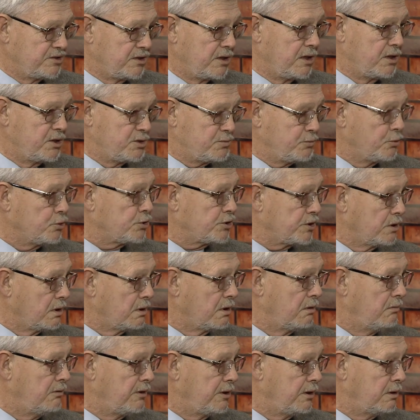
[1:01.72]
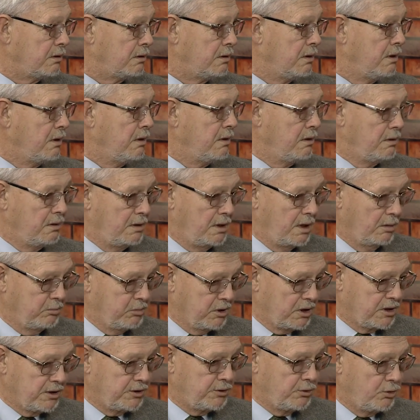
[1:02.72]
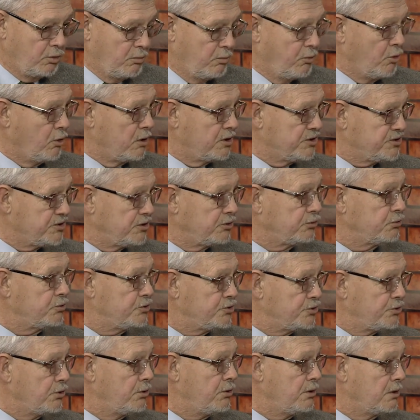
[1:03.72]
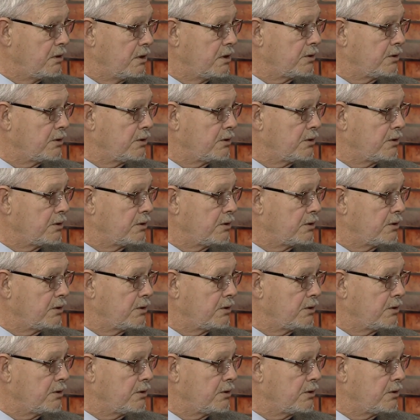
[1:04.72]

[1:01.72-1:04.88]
Сергеевич Пушкин говорил. Я благодарю Бога за ту историю,